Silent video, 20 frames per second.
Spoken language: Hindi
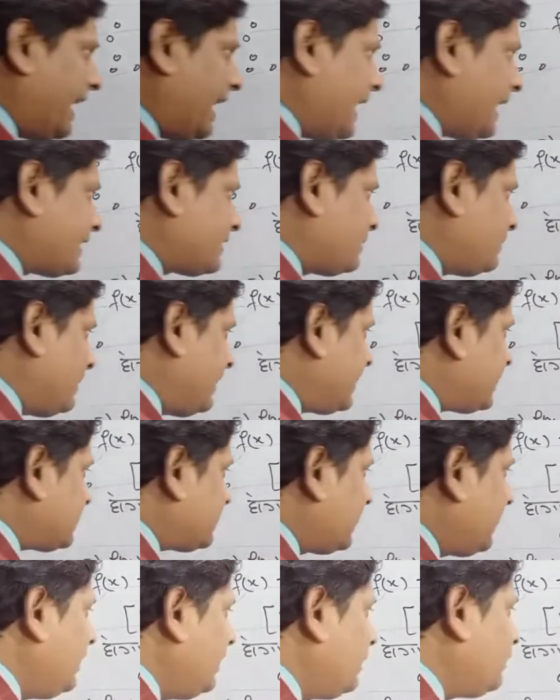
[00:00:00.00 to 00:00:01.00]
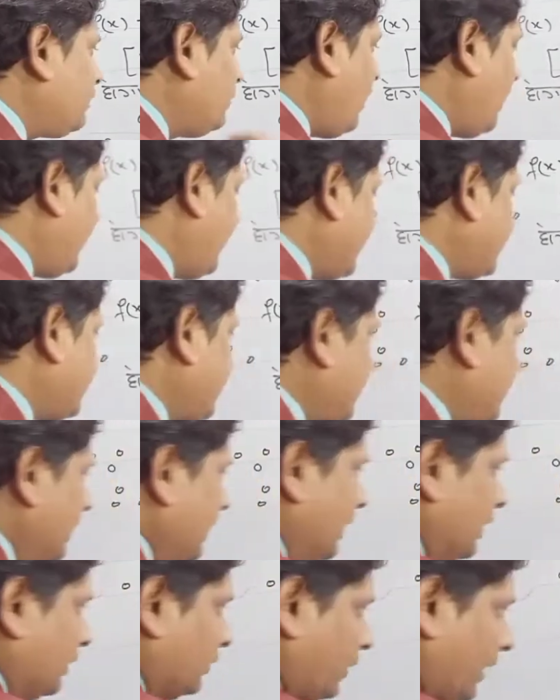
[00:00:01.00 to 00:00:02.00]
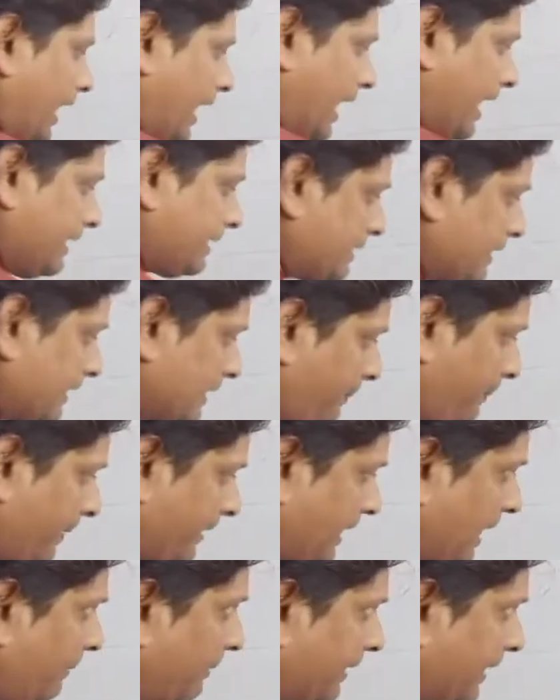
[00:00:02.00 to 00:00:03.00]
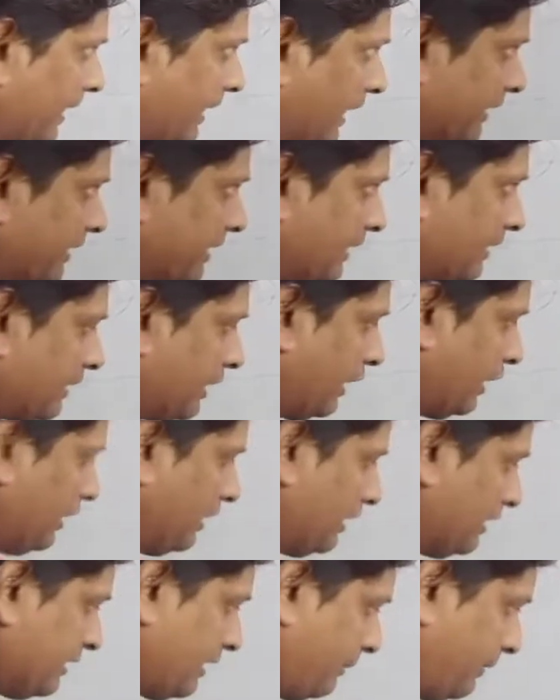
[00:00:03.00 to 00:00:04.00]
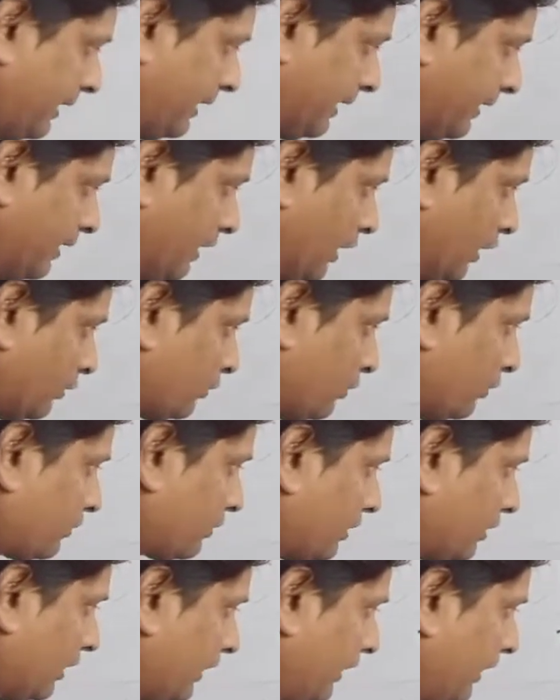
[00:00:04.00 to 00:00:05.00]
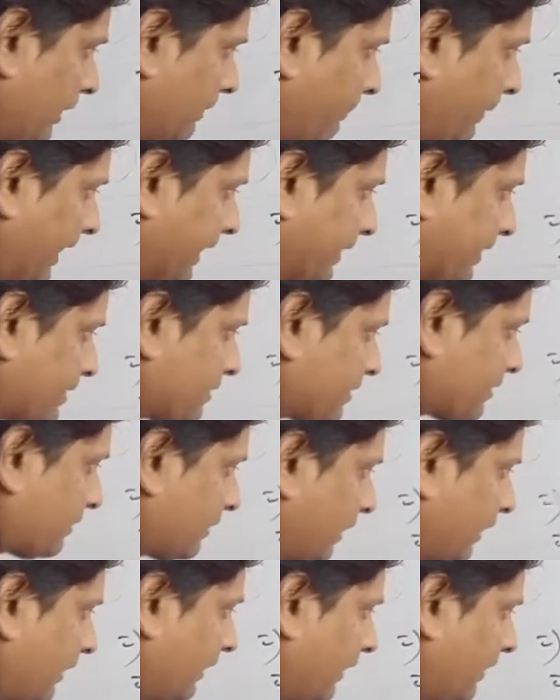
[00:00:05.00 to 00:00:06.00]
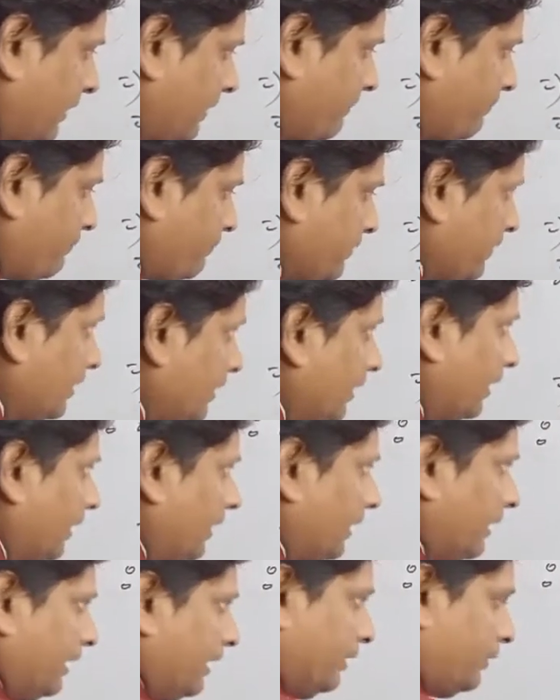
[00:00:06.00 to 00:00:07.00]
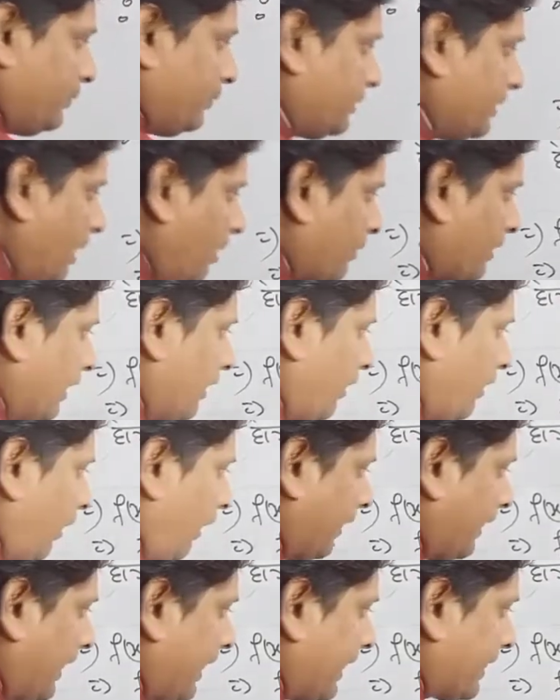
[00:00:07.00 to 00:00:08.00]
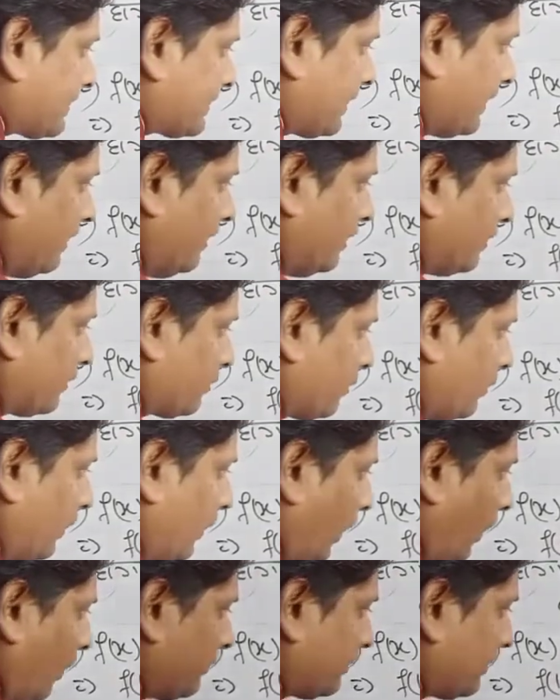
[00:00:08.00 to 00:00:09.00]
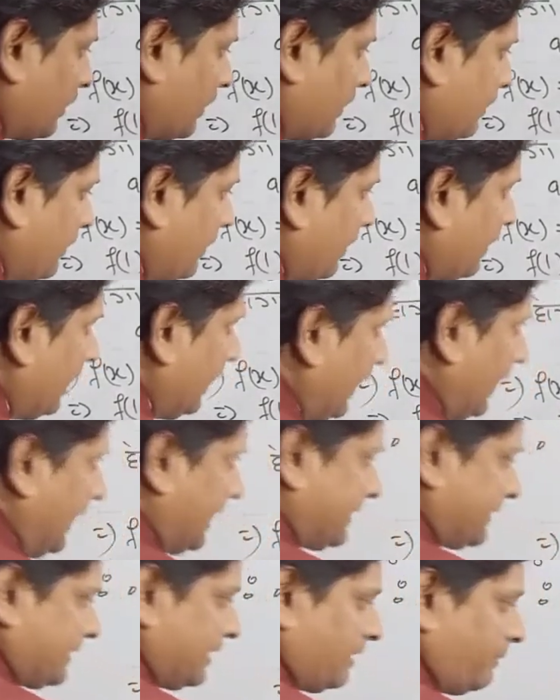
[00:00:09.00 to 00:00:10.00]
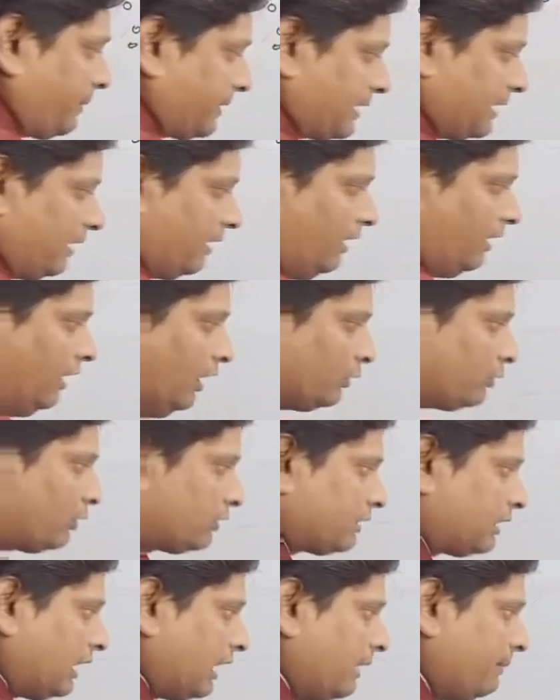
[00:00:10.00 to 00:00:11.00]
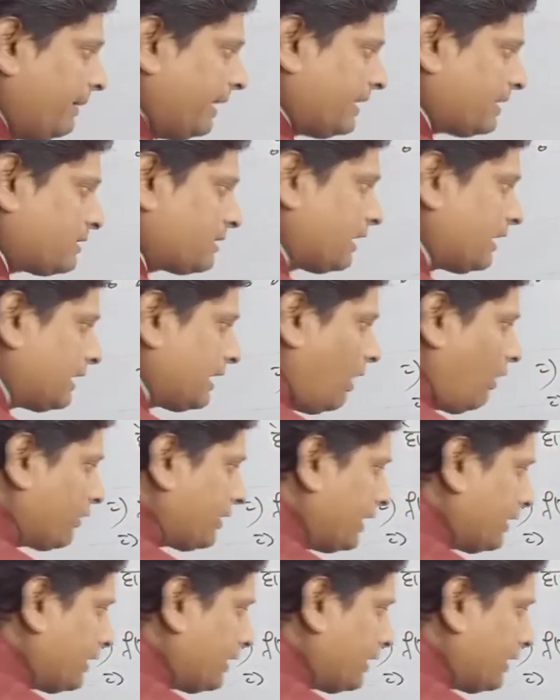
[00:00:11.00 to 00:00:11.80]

एक्स माइनस थ्री इंटू लॉग एक्स है तो एक्स की जगह पर क्या बैठेगा देखिए थ्री जब लेंगे तो थ्री माइनस थ्री इंटू क्या हो गया लॉग एक्स है तो लॉग थ्री एक्स थ्री जगह पर थ्री तो थ्री माइनस थ्री क्या हो गया